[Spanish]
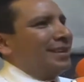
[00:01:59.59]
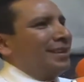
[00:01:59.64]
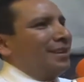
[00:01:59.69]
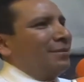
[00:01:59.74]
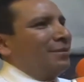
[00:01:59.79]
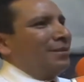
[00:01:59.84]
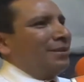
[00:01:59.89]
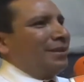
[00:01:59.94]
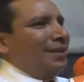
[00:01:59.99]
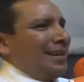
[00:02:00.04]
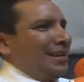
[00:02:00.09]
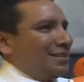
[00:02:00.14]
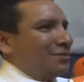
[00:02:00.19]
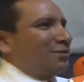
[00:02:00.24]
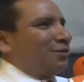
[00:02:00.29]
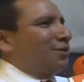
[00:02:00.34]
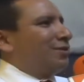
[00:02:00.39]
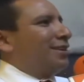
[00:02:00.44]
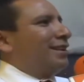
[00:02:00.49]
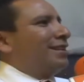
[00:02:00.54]
Y, y de ahí
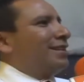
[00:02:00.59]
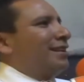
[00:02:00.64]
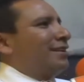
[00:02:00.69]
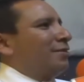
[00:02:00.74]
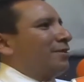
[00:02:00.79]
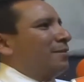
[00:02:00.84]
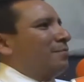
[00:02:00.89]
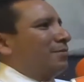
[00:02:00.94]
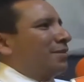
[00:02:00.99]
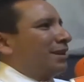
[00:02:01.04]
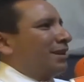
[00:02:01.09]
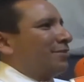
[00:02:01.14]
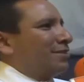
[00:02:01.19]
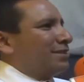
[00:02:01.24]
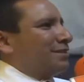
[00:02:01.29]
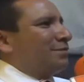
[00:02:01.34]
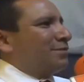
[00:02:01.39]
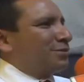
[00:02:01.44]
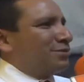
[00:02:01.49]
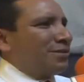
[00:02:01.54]
surgió la idea, oye, ¿por qué no
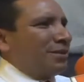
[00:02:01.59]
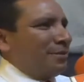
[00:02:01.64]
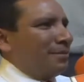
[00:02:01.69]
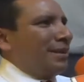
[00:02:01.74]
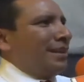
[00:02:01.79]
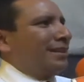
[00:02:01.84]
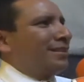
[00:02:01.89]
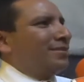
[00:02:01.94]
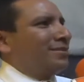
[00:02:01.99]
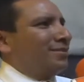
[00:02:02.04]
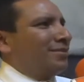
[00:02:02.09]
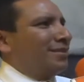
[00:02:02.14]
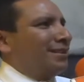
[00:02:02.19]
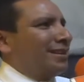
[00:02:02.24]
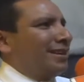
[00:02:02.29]
hacemos un evento, ¿no?